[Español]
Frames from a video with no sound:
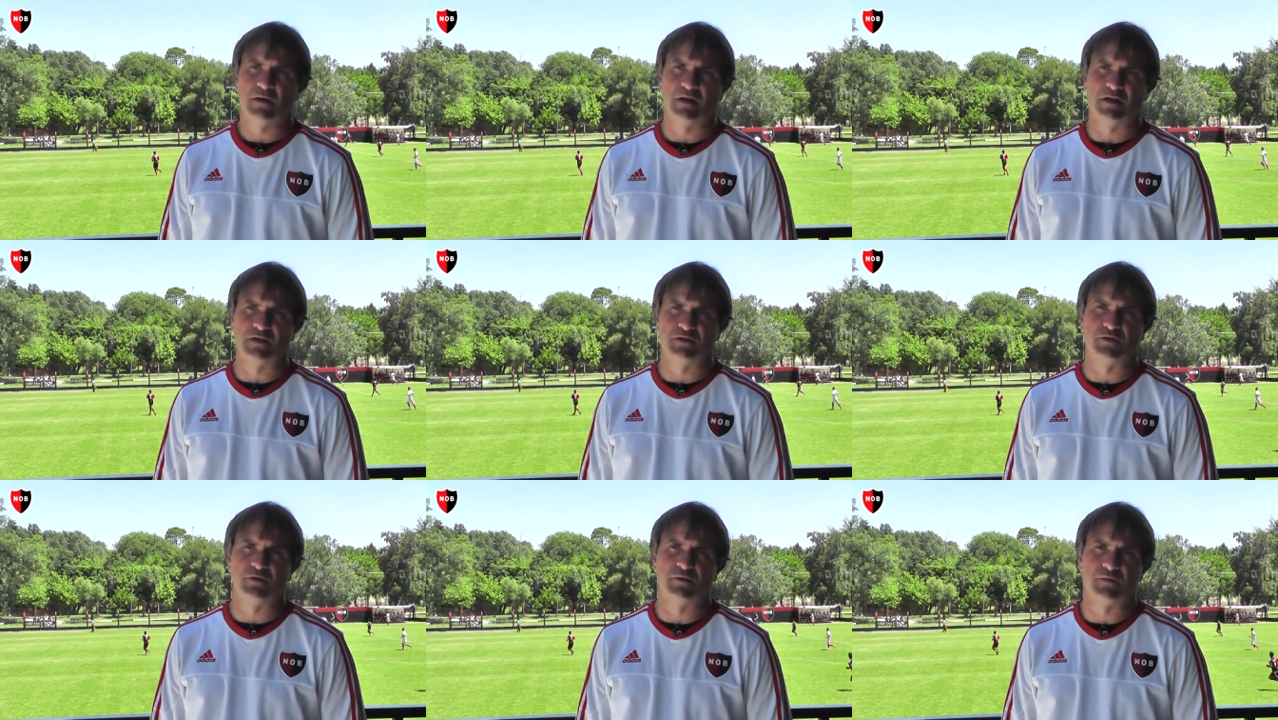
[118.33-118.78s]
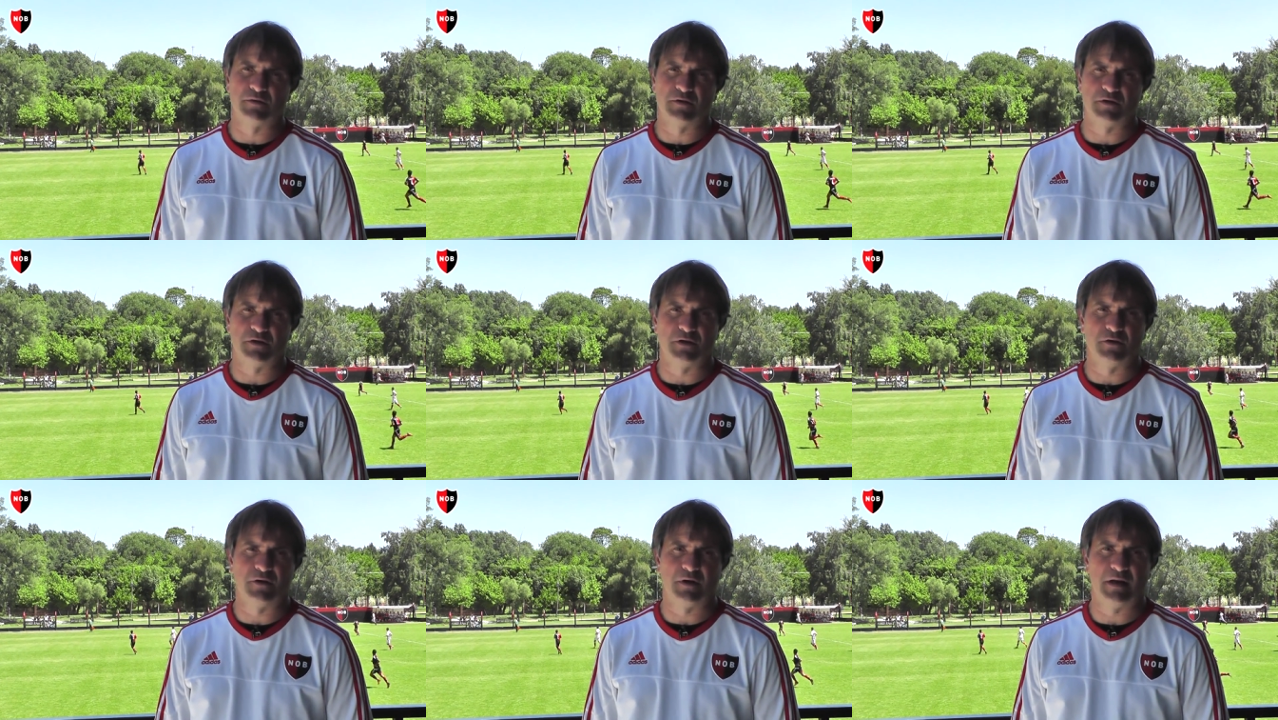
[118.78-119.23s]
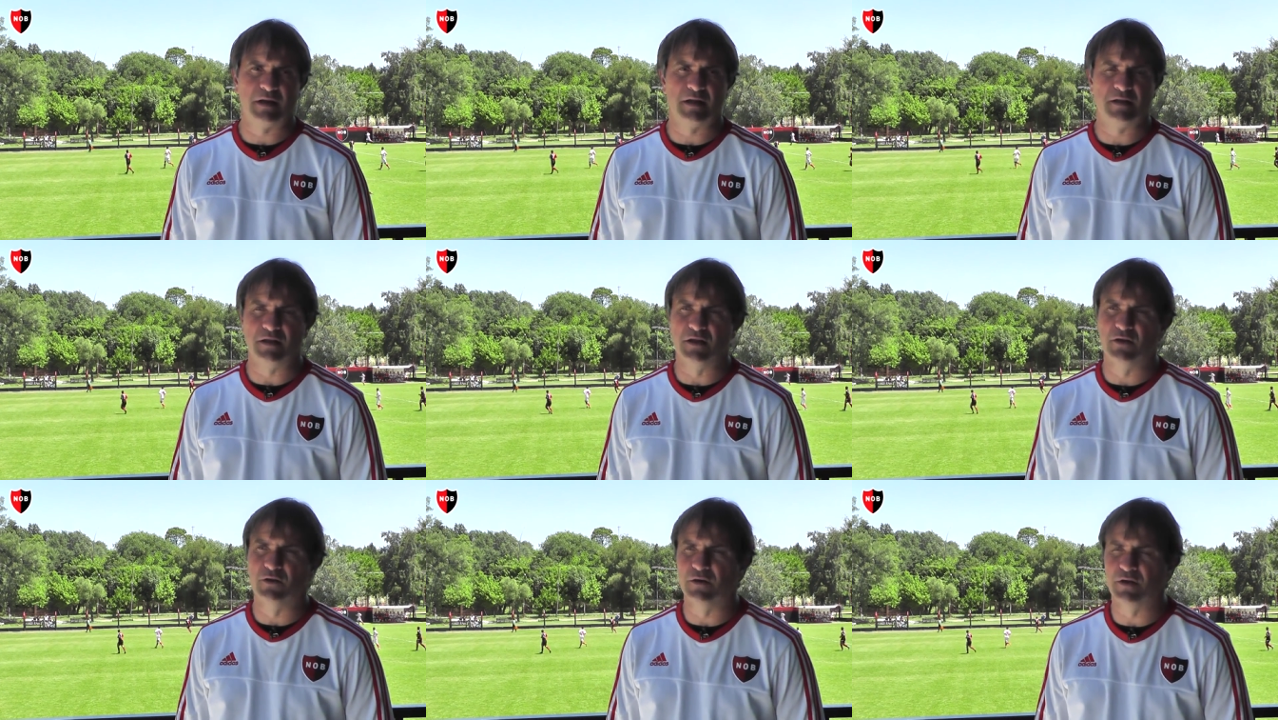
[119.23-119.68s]
Eso creo que el
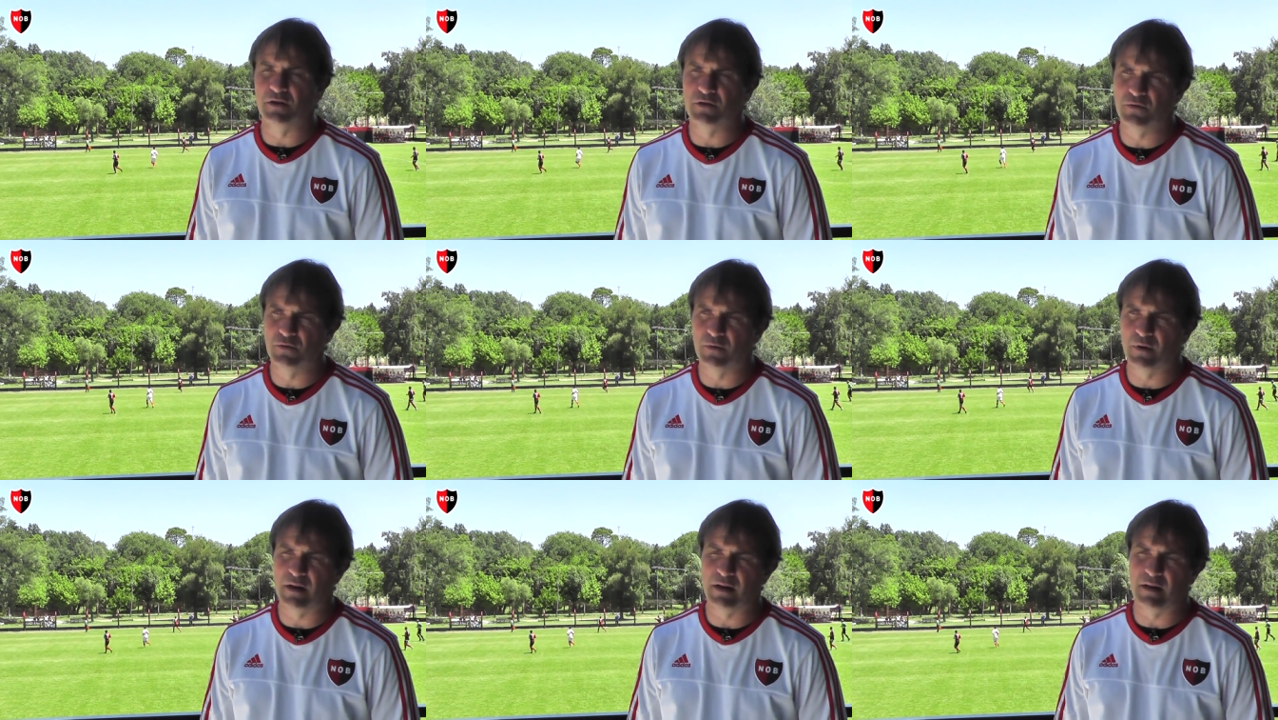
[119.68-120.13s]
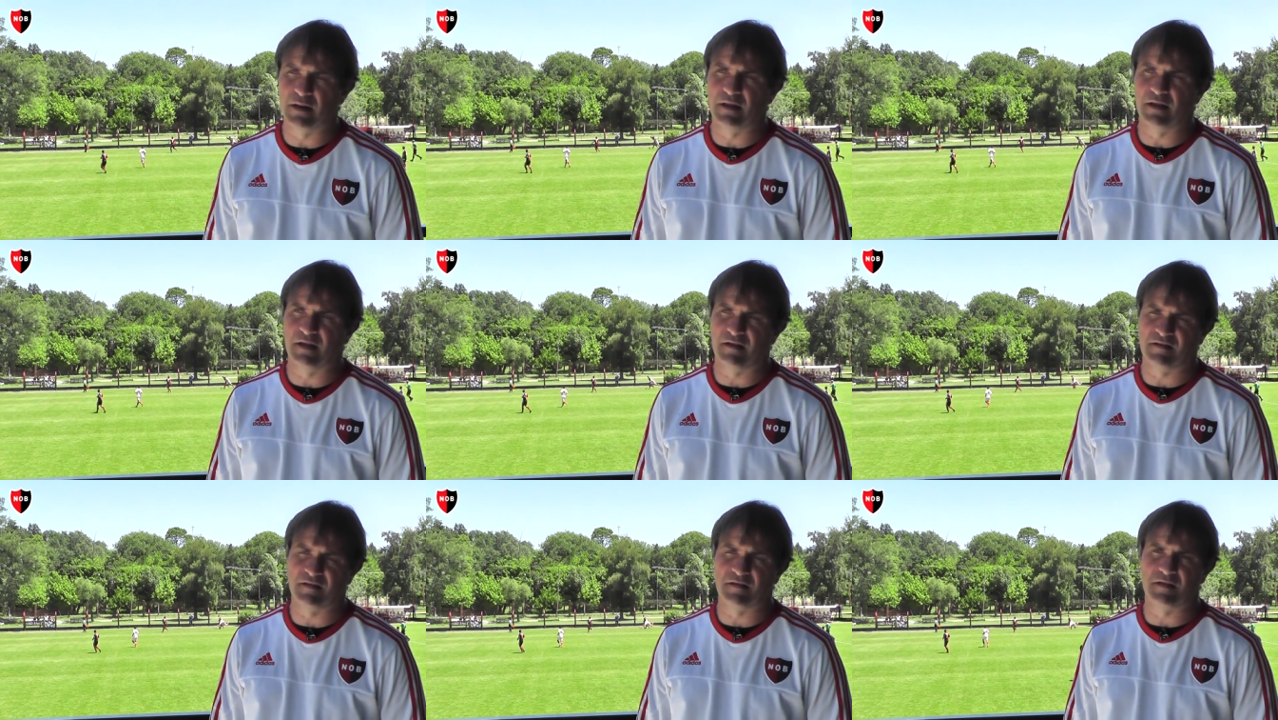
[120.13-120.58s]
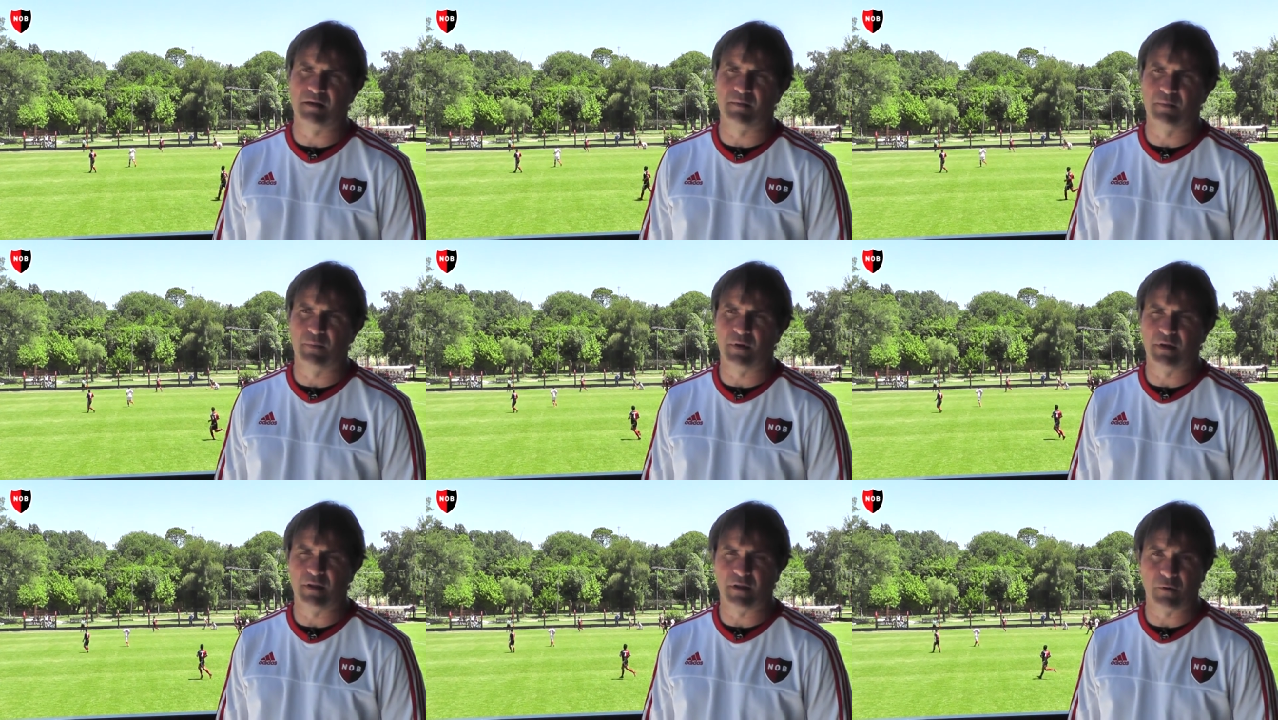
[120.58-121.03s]
estilo de Newell de hace tiempo,